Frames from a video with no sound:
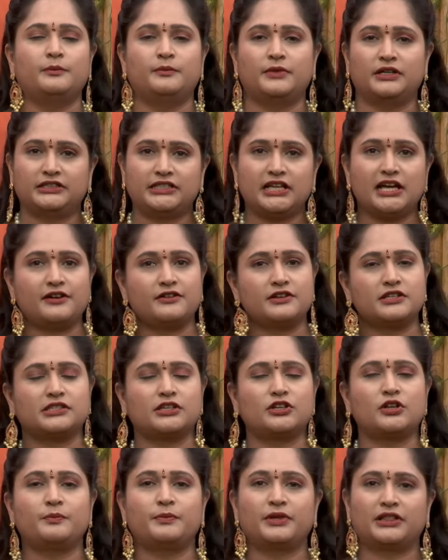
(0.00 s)

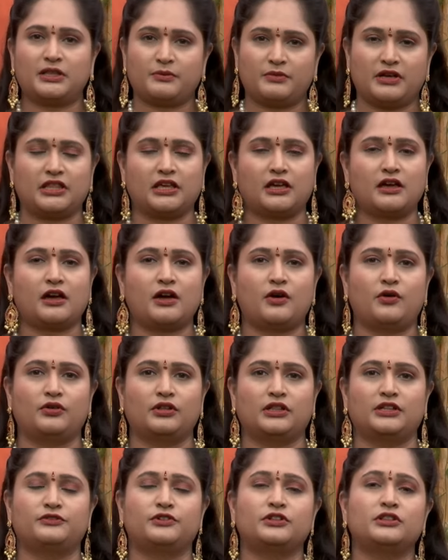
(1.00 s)
మధ్యావస్థలో పిత్తం అధికంగా
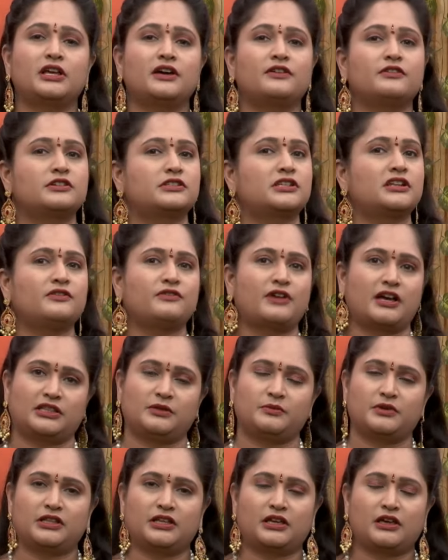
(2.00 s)
ఉంటుంది వృద్ధావస్థలో
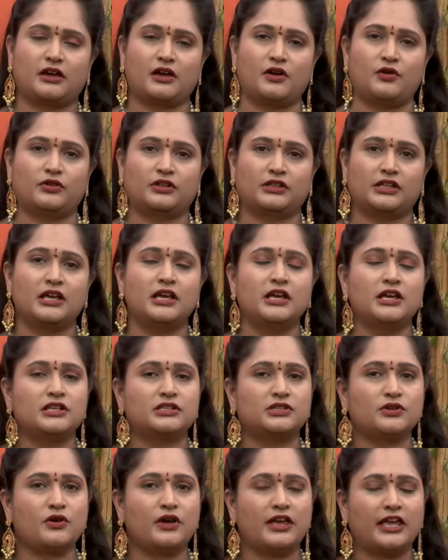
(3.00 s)
వాతం అధికంగా ఉంటుంది
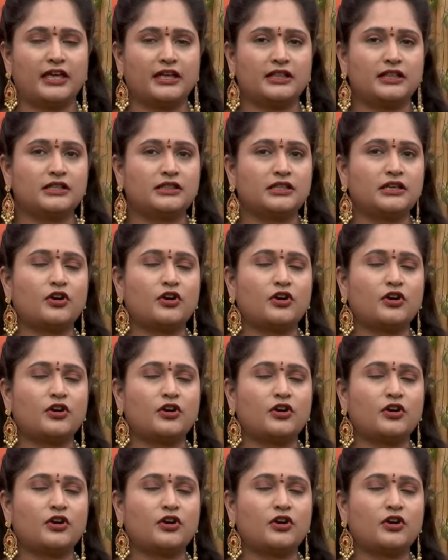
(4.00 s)
సో ఏదైతే